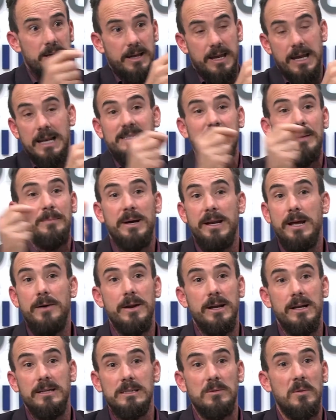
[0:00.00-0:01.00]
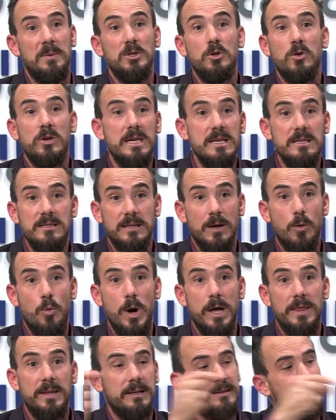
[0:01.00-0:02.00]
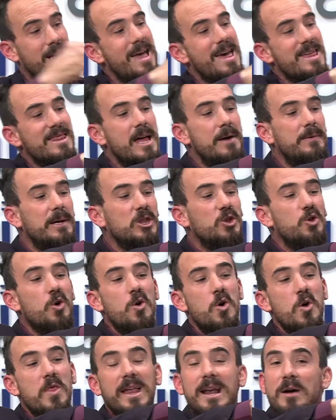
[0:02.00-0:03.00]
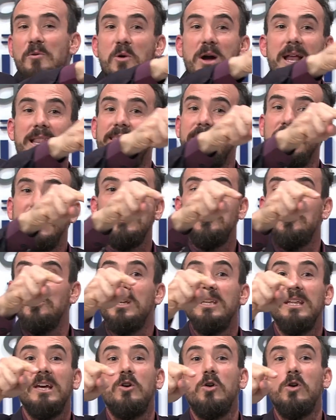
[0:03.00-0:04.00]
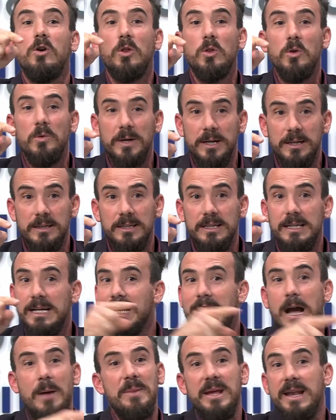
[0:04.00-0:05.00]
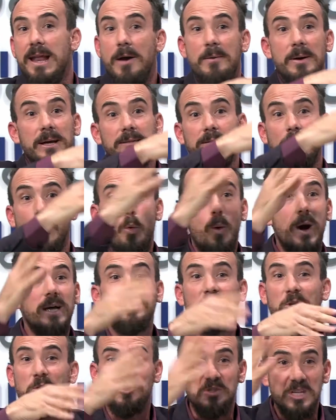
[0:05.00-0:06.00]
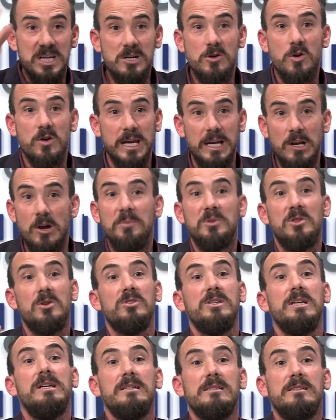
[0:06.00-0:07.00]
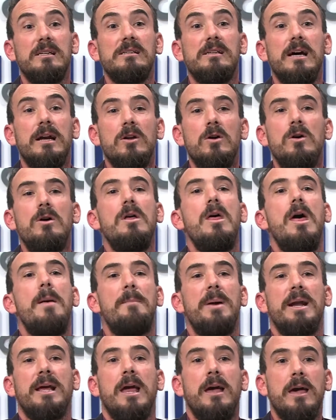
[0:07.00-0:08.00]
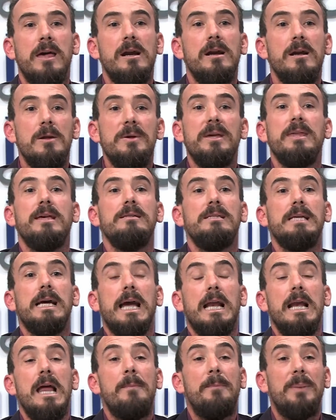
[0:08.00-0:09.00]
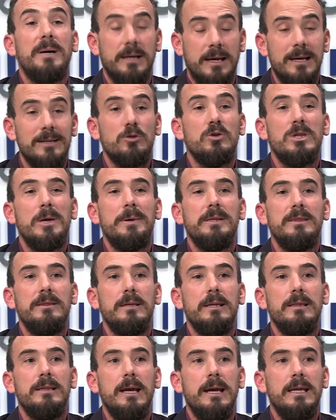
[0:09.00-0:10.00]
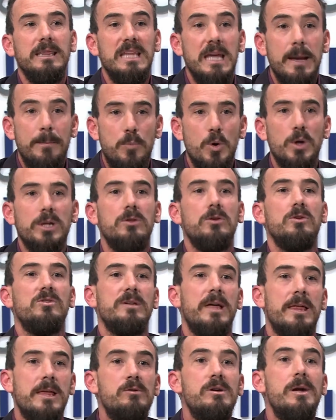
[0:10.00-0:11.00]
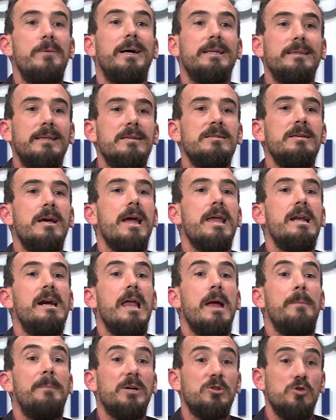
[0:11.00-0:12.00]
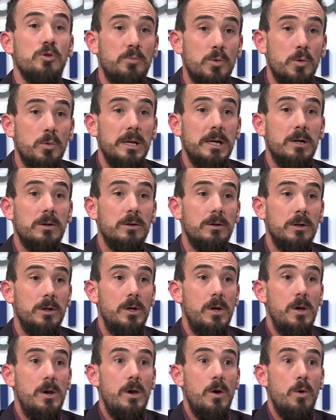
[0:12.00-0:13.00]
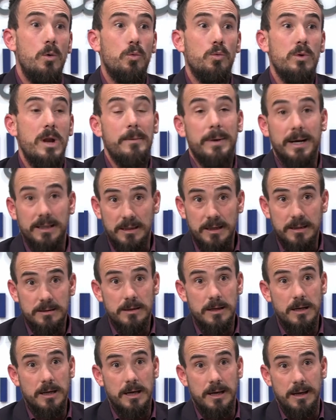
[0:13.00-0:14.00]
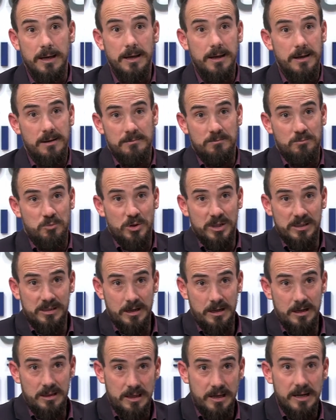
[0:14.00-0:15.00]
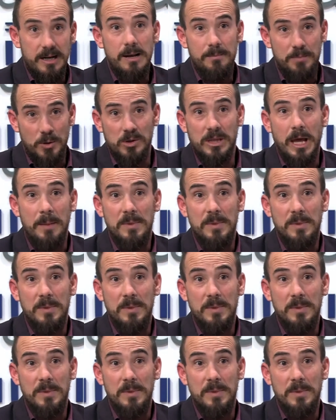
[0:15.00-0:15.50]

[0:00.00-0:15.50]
que la separaban en ese momento 15 cuadras, daban toda la vuelta a la ciudad de Córdoba, caminaban 4 o 5 kilómetros si era necesario para que quedara en evidencia que, ellos estaban eh, dispuestos a dar una batalla en el espacio público una batalla que puede ser literal, pero